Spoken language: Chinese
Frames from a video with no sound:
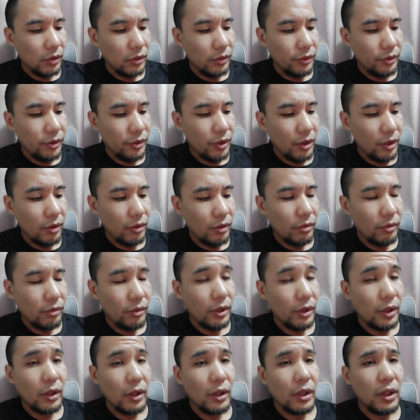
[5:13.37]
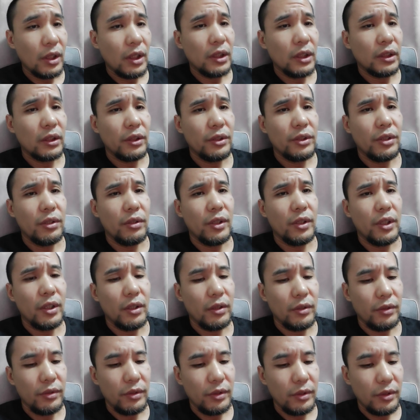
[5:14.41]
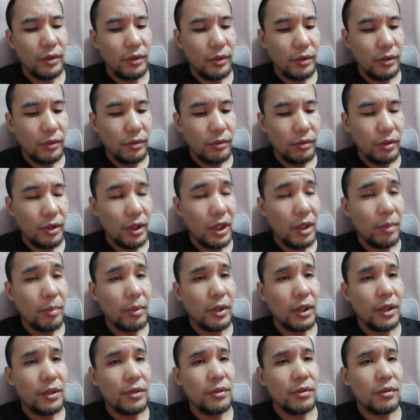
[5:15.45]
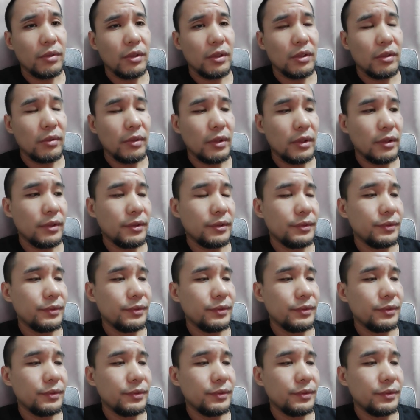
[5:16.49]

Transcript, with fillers: 上周你看喝那个屌样，说再也不喝酒了，是吧？